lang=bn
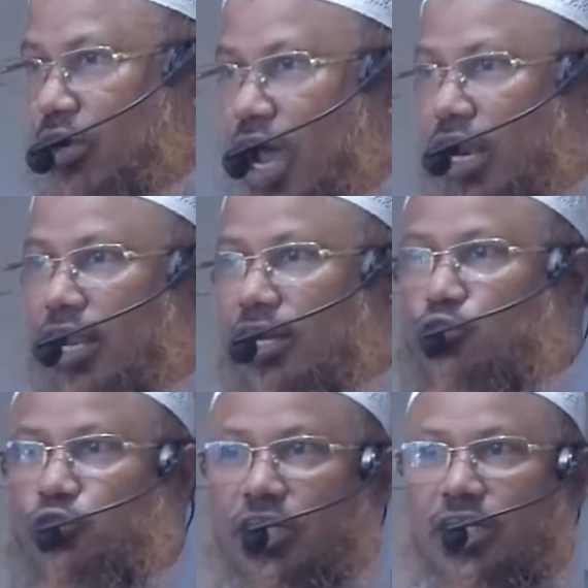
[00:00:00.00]
আল্লাহ
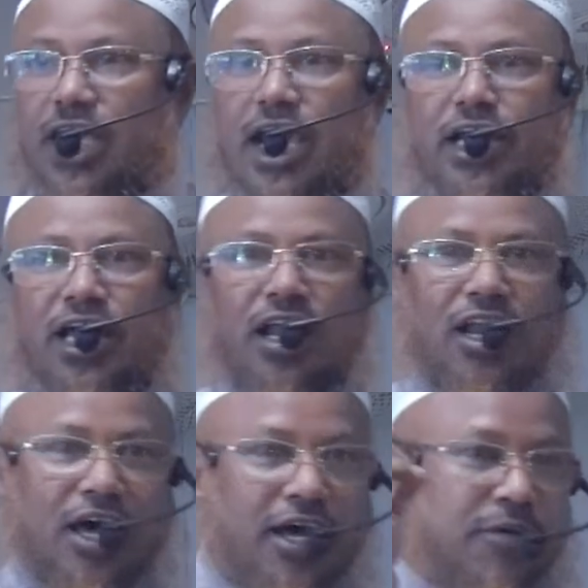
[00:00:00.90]
রসুলের কানে
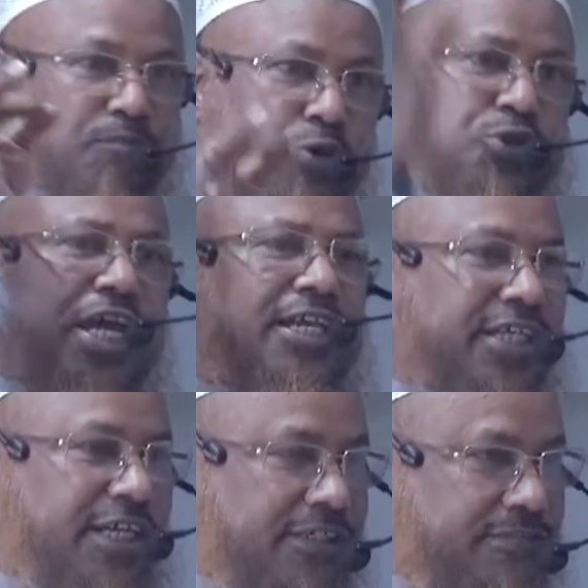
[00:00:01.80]
আল্লাহ পৌঁছাই
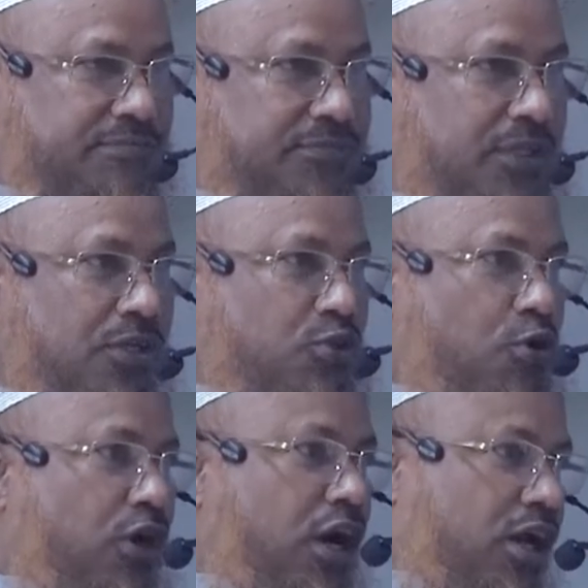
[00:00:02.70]
দিলেন
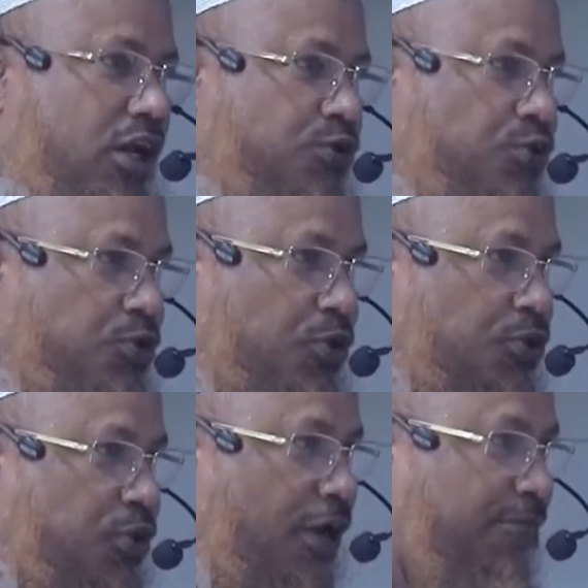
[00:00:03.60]
তখন আল্লাহ রসুল
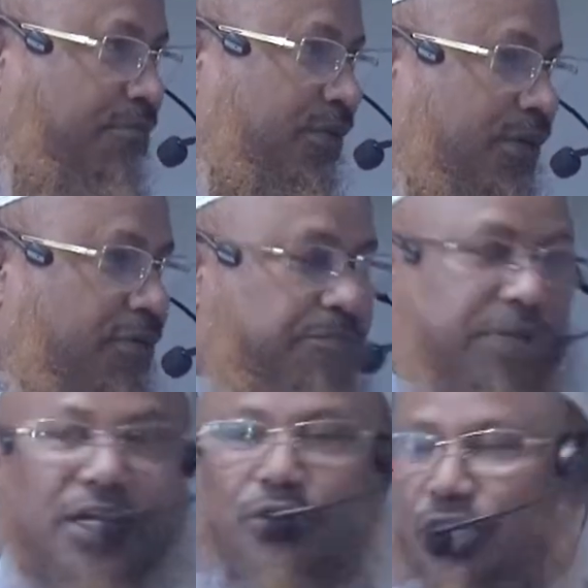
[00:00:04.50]
সাল্লাম
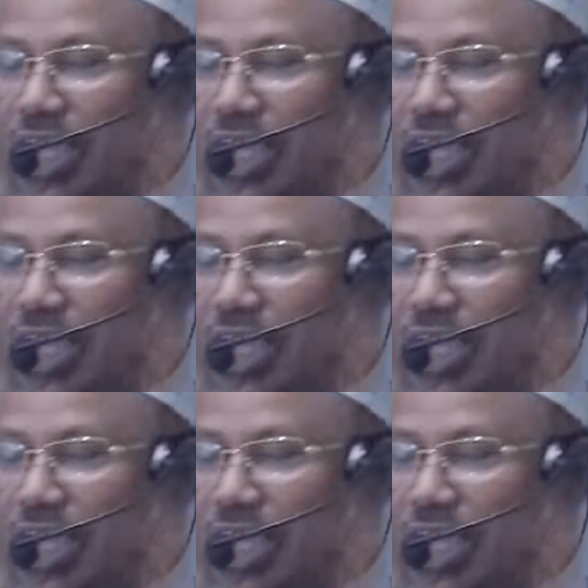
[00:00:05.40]
বের হয়ে